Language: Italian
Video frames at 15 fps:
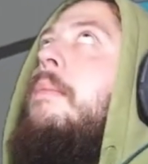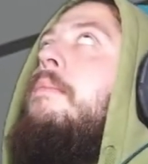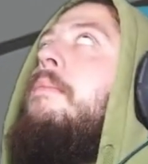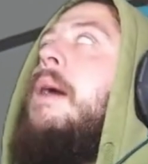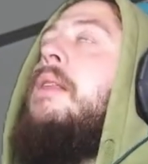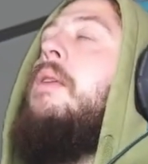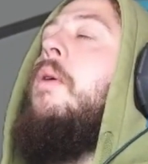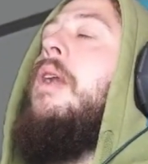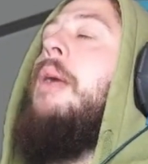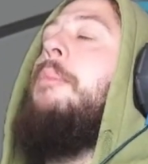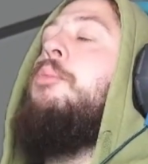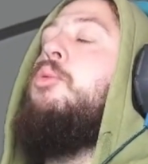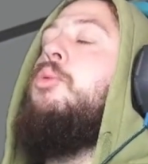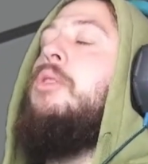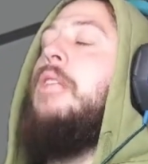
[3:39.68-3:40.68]

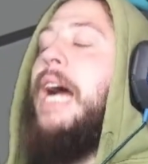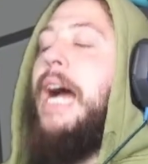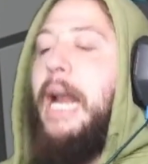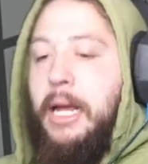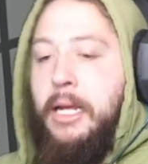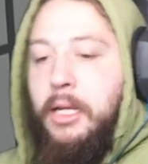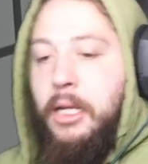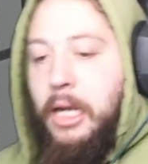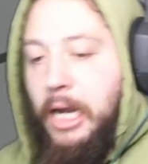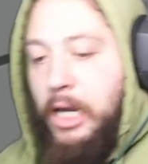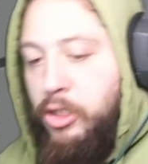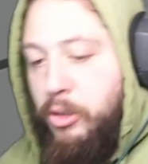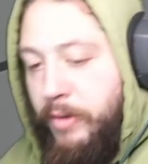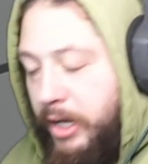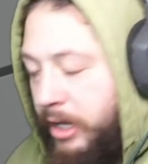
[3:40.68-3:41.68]
Puttana.
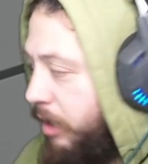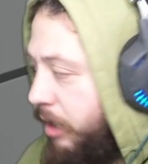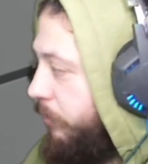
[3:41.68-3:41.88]
Adesso mi viene